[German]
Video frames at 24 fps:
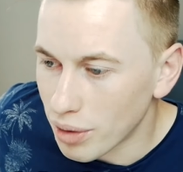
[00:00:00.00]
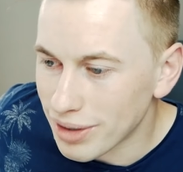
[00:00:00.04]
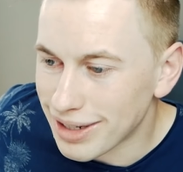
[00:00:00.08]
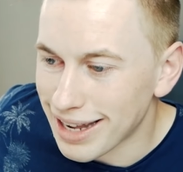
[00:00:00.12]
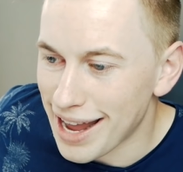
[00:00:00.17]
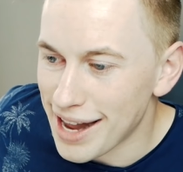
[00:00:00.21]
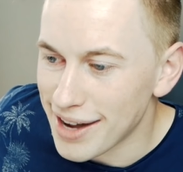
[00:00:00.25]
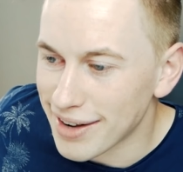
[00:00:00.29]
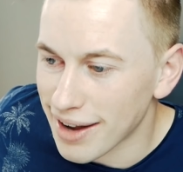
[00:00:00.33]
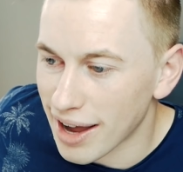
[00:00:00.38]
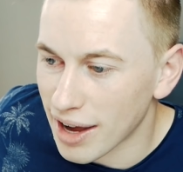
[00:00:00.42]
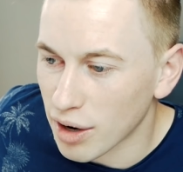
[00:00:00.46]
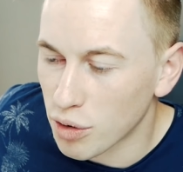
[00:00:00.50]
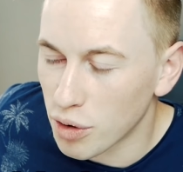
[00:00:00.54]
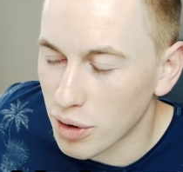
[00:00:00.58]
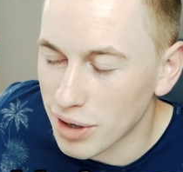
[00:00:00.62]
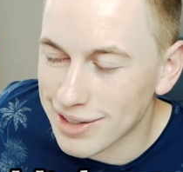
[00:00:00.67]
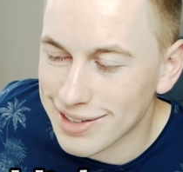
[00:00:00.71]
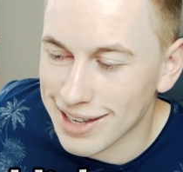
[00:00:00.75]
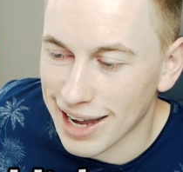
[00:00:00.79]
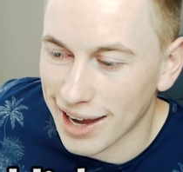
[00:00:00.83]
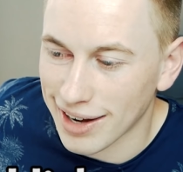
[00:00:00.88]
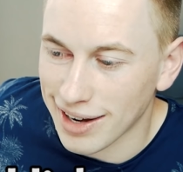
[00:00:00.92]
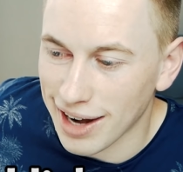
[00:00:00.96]
und hält da
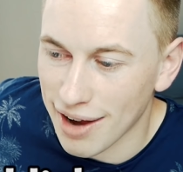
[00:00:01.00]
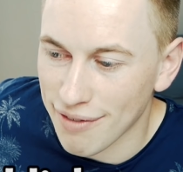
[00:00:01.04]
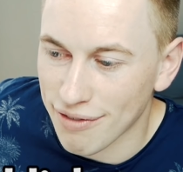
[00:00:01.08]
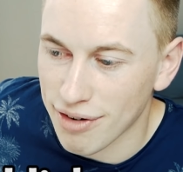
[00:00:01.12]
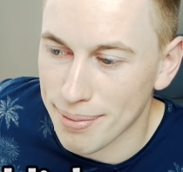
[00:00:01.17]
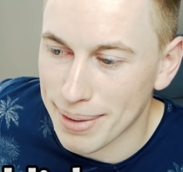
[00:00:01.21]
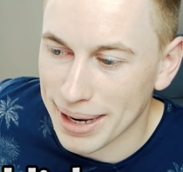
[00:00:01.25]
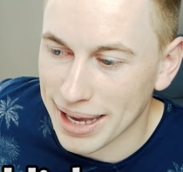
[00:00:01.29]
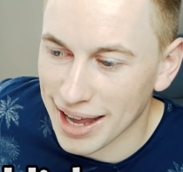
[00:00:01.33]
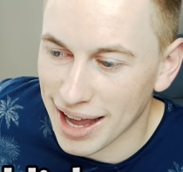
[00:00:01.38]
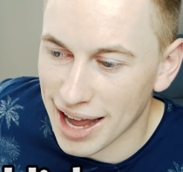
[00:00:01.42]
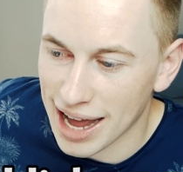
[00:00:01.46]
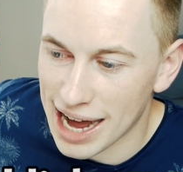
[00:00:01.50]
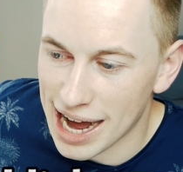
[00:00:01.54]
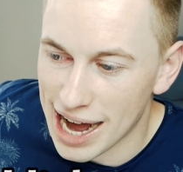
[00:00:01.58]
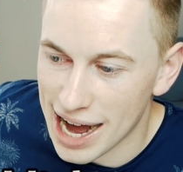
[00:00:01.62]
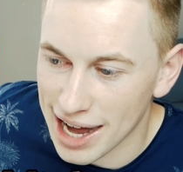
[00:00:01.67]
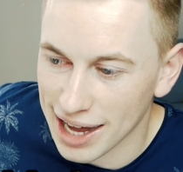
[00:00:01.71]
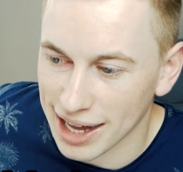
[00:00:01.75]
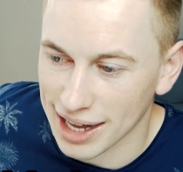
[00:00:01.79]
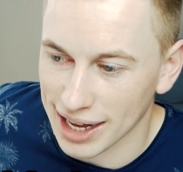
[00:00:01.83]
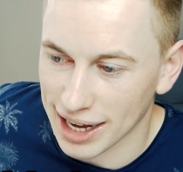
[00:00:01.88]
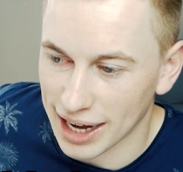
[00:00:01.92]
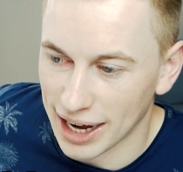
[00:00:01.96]
kurzerhand einfach mal ihre
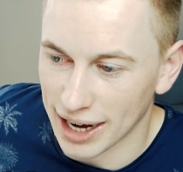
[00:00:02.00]
Haare